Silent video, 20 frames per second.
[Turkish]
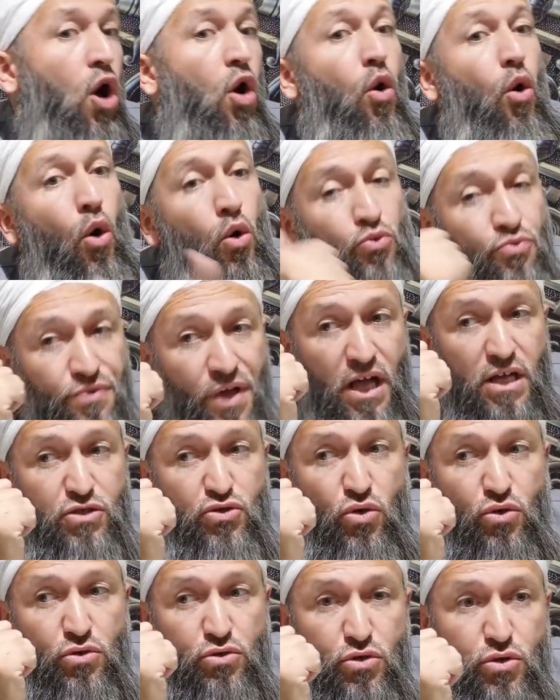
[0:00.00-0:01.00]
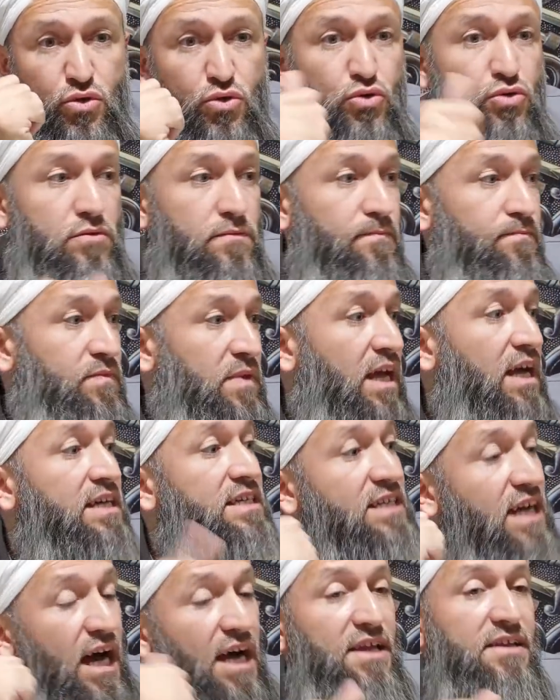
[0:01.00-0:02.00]
Ondan sonraki gün
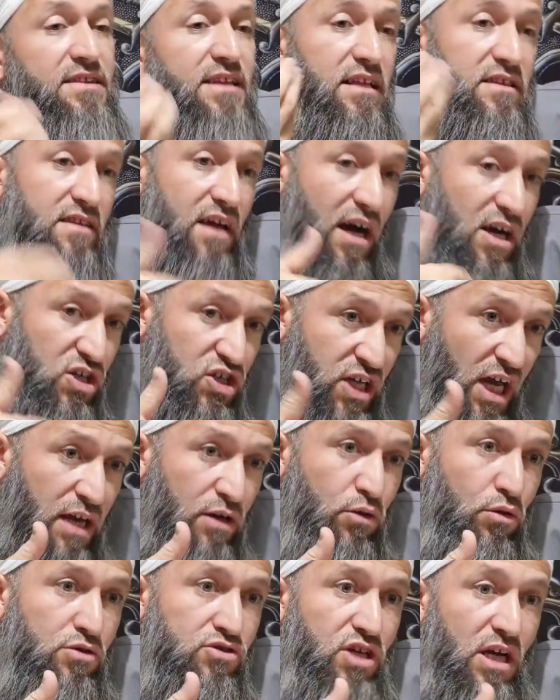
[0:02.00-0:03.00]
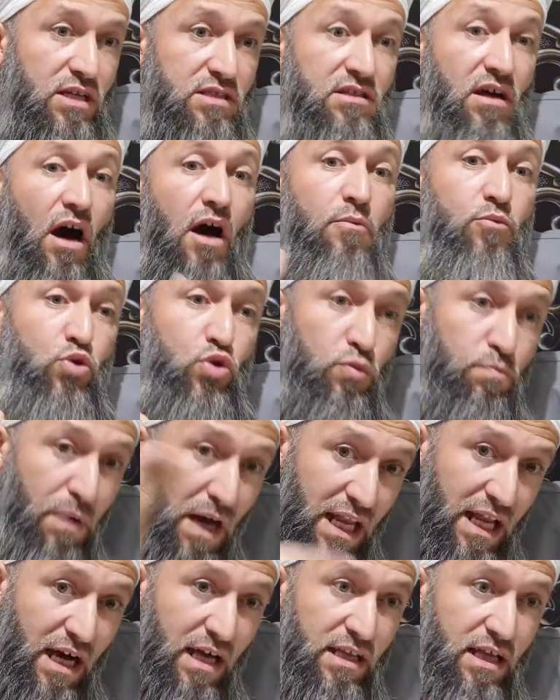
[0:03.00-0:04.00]
Yarından daha şerli olacak. Daha büyük
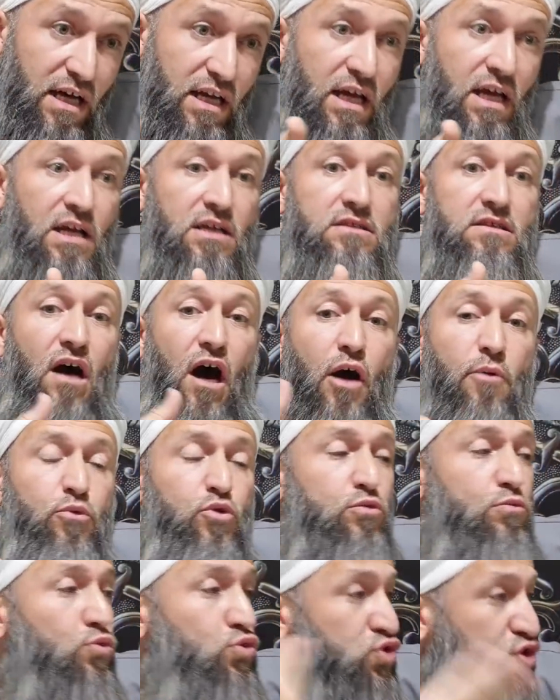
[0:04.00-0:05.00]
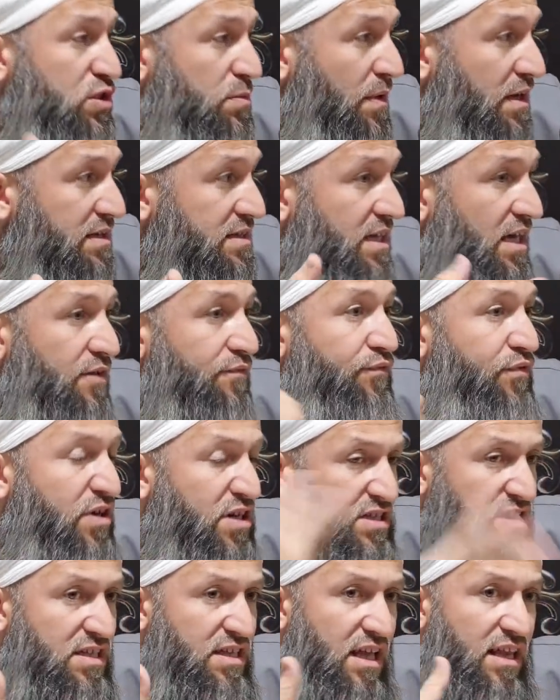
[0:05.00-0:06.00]
belalar, daha büyük musibetler,
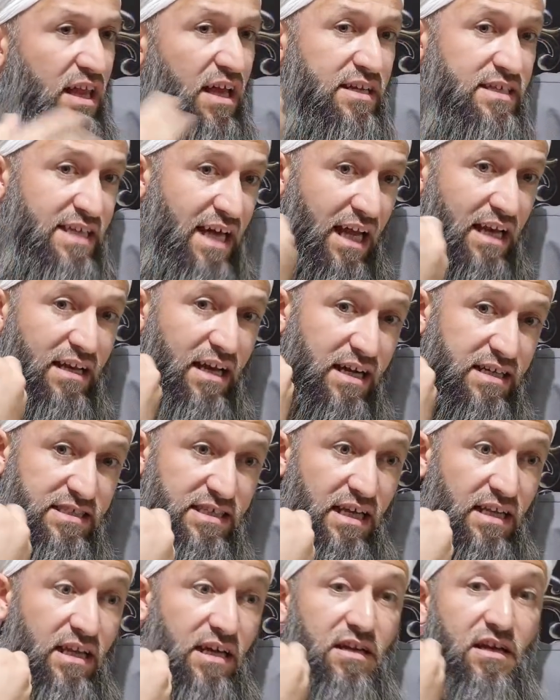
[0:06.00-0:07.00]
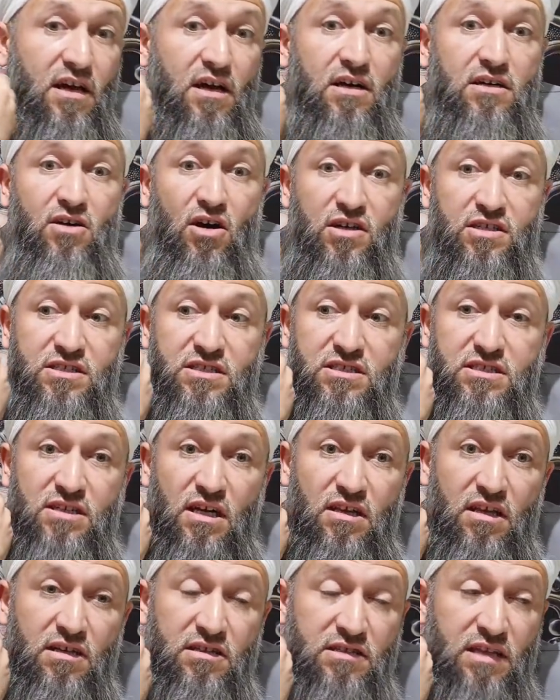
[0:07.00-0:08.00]
fırtınalar, yeller, seller,
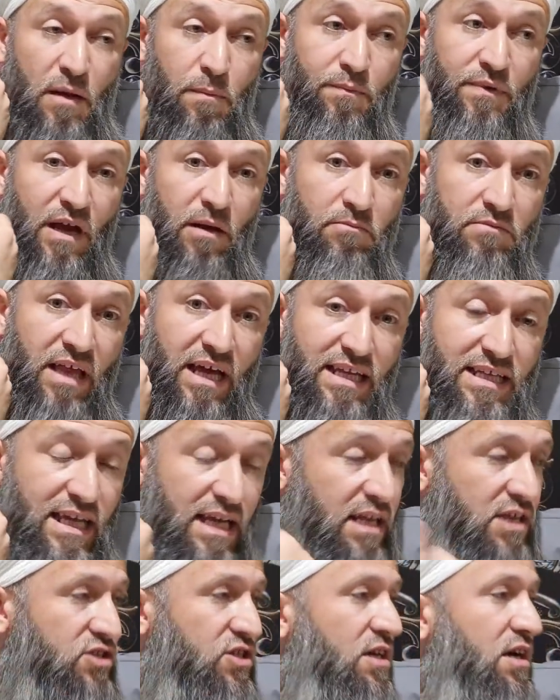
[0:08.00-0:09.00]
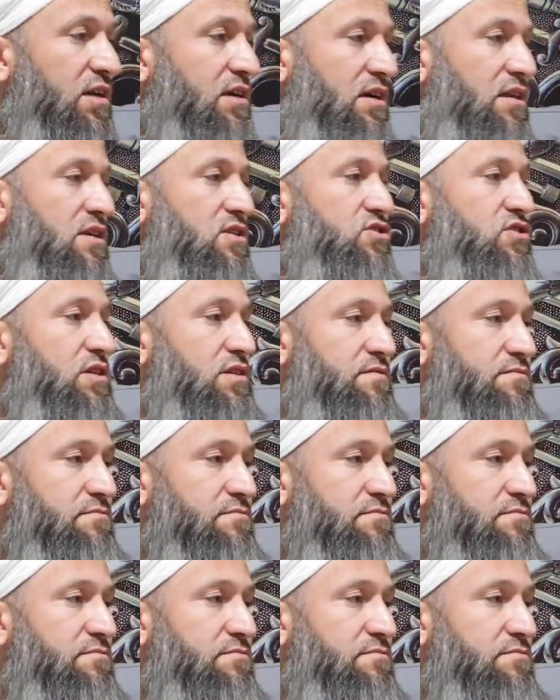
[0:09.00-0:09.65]
kasırgalar, depremler gelecek arkadaşlar.